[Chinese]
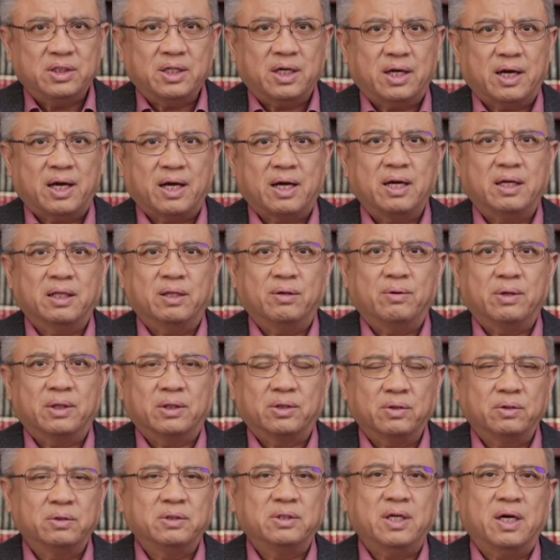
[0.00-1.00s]
上来看的话
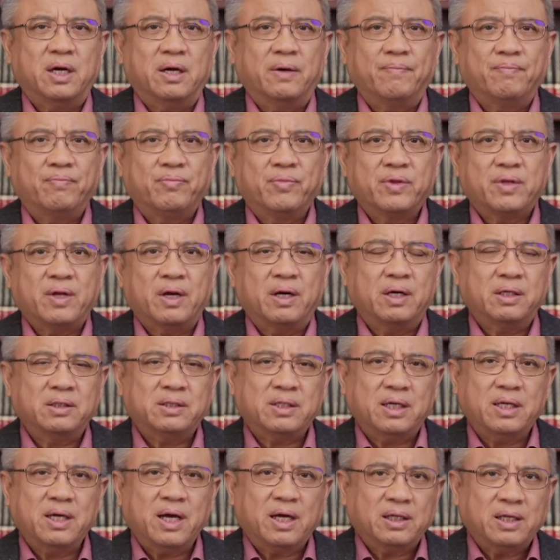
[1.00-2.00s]
都这样，当然
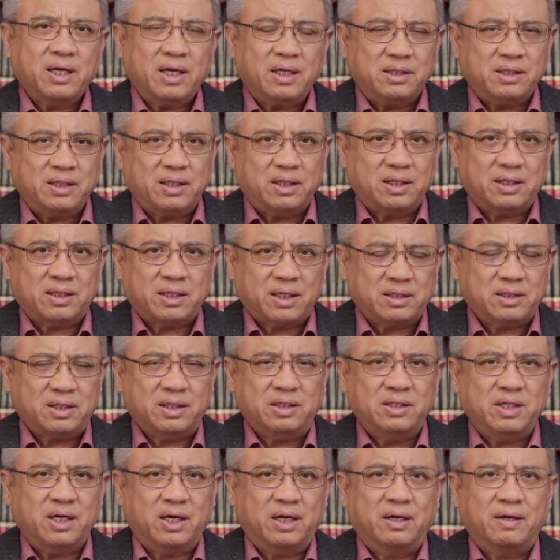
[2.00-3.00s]
在亚太现在在
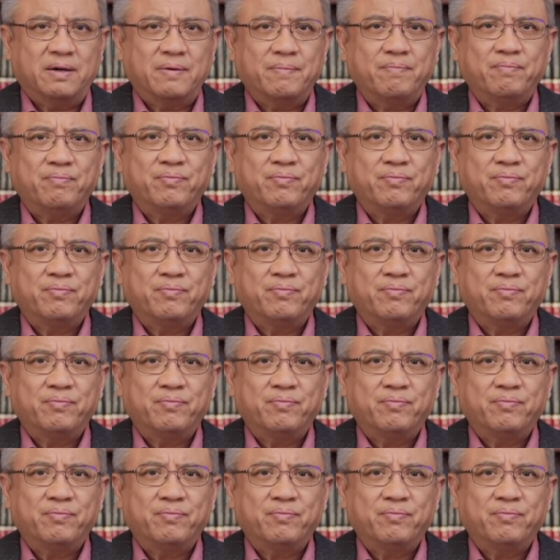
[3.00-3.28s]
增强。